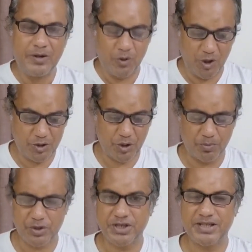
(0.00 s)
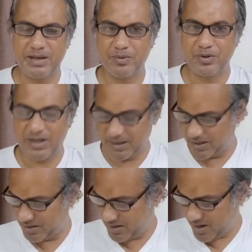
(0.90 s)
নড়েচড়ে বসেছে এবং
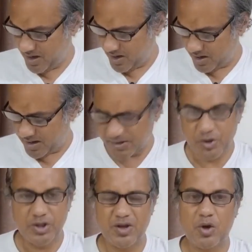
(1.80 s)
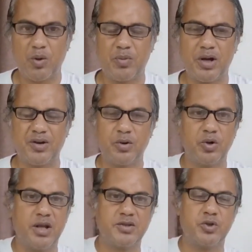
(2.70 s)
তাদের রাজনৈতিক কর্মকাণ্ড
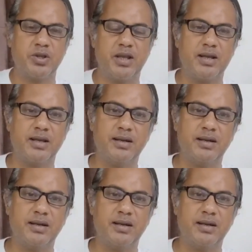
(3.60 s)
রাজনৈতিক